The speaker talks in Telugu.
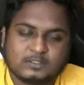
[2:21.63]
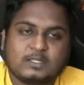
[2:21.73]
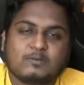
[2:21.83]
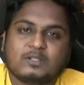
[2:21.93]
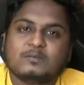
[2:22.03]

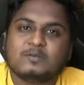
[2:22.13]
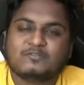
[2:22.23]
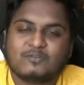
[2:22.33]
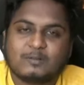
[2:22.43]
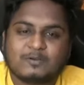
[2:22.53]
లేకపోతే మీ
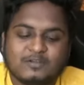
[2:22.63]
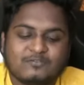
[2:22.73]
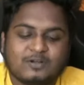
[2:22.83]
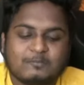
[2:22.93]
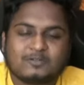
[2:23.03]
ఫోన్ నెంబర్ ఉంటే
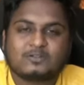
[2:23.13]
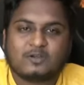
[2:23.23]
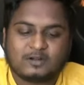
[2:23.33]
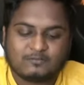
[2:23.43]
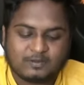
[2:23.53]
ఫోన్ నెంబర్తో
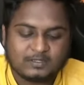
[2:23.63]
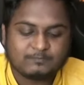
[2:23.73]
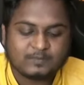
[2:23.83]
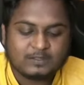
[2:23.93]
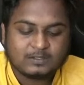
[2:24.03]
లాగిన్ అవ్వాలి
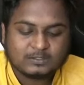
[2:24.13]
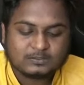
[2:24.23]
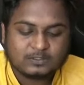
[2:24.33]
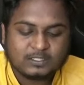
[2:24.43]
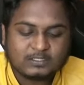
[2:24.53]
సో
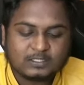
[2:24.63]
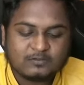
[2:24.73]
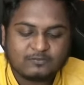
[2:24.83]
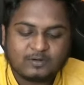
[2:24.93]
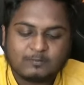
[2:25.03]
నేనైతే నా
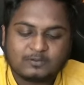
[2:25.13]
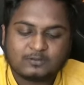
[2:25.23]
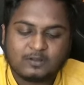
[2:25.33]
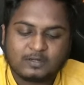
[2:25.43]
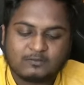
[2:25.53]
ఫోన్
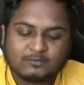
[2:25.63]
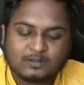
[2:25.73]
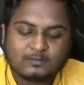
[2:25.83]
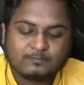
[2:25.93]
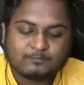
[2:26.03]
నెంబర్తో లాగిన్
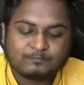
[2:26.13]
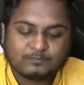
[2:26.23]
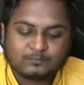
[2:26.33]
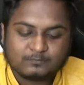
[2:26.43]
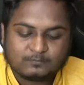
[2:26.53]
అవుతున్నా
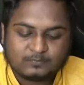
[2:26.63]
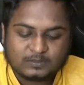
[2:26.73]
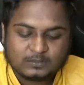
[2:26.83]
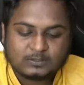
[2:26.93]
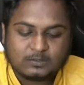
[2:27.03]

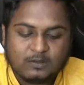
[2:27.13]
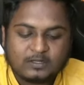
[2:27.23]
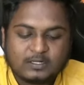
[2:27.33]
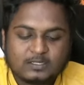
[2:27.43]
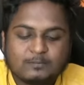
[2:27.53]
సో
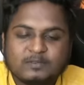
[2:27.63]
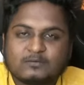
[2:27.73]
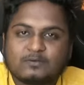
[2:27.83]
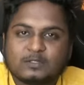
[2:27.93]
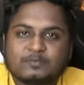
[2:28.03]
లాగిన్ అయినాక
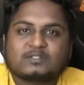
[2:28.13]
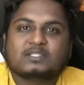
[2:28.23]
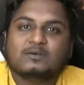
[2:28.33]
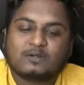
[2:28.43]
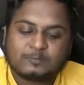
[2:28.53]
మీకు ఓటీపీ
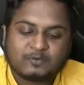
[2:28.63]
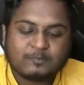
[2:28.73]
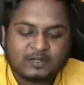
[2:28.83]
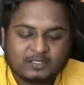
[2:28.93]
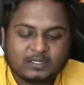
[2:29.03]
వస్తుంది ఆ ఓటీపీ కూడా
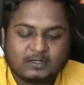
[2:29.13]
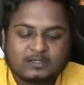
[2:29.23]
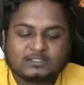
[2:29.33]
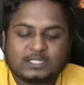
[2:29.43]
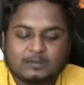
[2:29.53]
మీరు అయితే
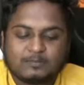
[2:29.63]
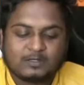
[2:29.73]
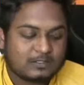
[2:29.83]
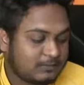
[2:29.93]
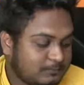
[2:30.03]
ఎంటర్
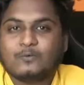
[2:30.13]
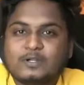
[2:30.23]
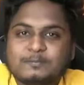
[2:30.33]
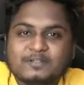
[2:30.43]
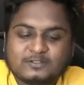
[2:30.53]
చేయాలన్నమాట
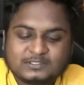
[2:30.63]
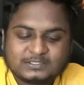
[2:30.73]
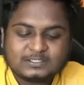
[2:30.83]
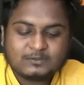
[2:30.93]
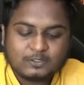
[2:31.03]
ఓటీపీ అయితే
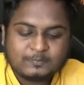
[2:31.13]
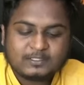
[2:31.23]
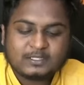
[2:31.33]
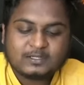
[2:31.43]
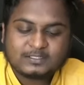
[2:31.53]
వచ్చేసింది ఓటీపీని
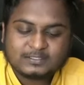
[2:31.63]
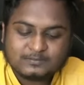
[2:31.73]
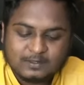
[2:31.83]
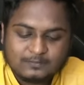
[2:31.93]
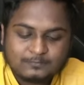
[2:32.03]
అయితే ఎంటర్
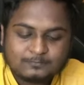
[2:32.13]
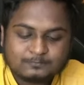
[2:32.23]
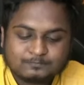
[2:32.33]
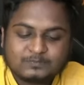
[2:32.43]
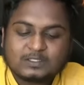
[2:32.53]
చేస్తున్నాను
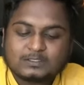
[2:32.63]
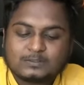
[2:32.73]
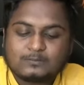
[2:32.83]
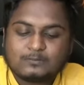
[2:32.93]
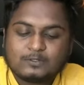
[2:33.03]

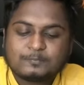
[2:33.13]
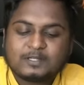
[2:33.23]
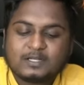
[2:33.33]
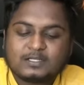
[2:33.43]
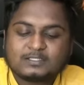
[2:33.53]
సో
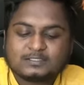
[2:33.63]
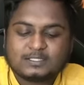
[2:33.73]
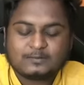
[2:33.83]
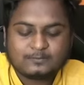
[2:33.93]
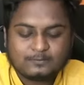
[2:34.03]
ఓటీపీని ఎంటర్
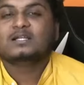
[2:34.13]
చేసేసాను